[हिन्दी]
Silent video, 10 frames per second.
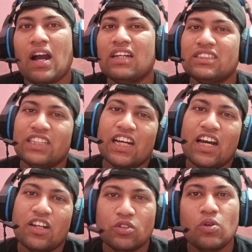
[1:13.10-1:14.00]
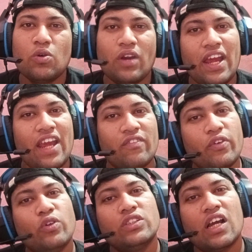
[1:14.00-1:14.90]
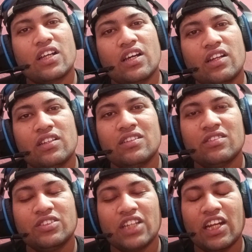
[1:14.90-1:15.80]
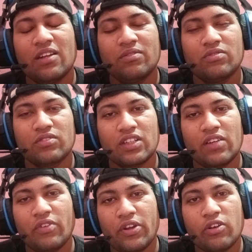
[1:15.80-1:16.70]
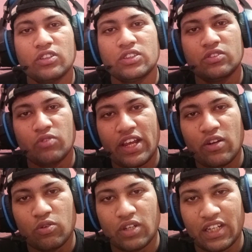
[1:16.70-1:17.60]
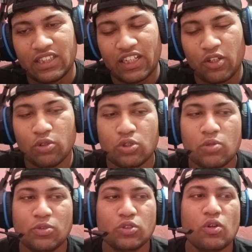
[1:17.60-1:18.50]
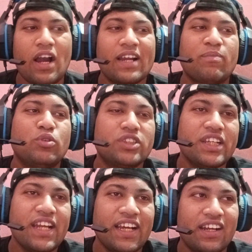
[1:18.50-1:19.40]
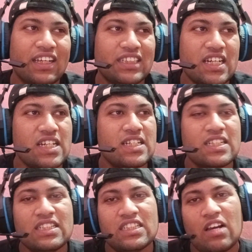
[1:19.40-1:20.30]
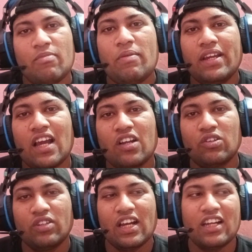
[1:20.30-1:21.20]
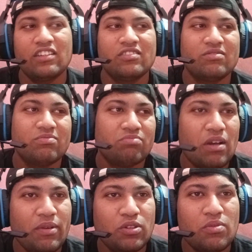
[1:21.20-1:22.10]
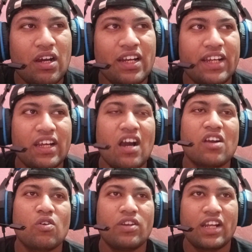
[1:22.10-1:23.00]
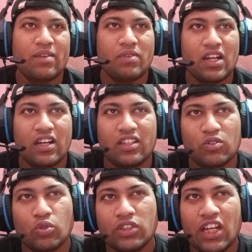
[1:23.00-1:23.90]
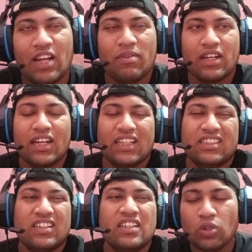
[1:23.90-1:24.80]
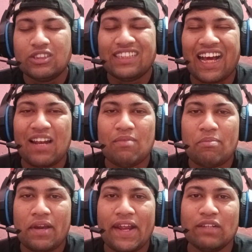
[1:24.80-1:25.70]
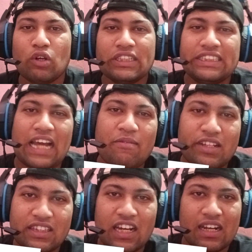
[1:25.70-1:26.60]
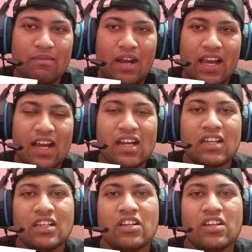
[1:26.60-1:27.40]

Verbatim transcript: पाँच चार दो एक व्यूज़ आकर चैनल की वीडियोस वही रुक रही थी यूट्यूब उसको आगे पुश ही नहीं कर रहा था मैं भी क्या करूँ यार मैं भी तुम्हारे लिए क्या कंटेंट बना रहा था खुद के लिए बना रहा था दो साल में मैंने वॉच टाइम इतना कमाया